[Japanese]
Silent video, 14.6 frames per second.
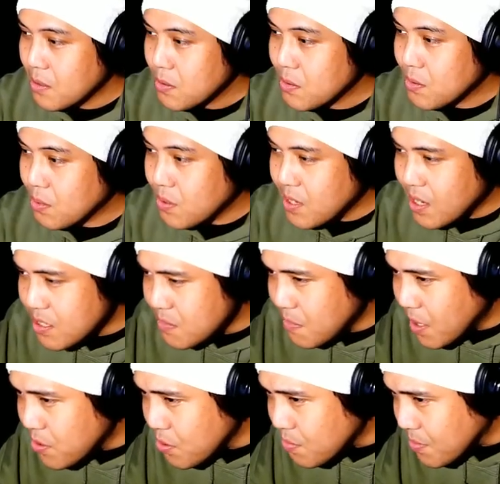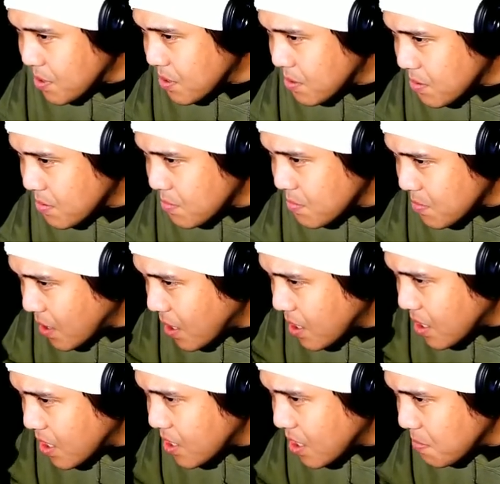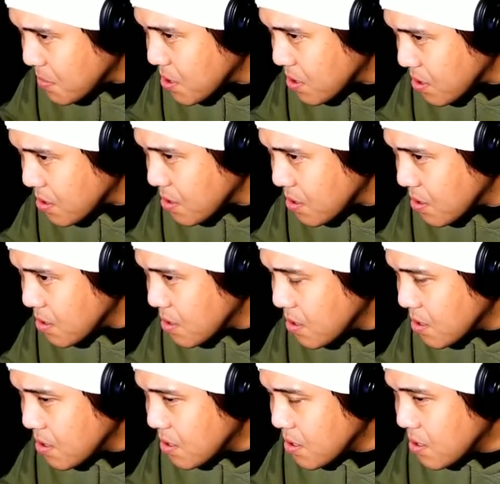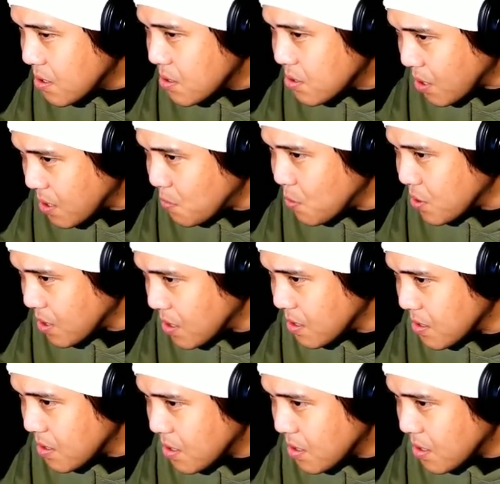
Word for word: とりあえず穴見て誰もいない。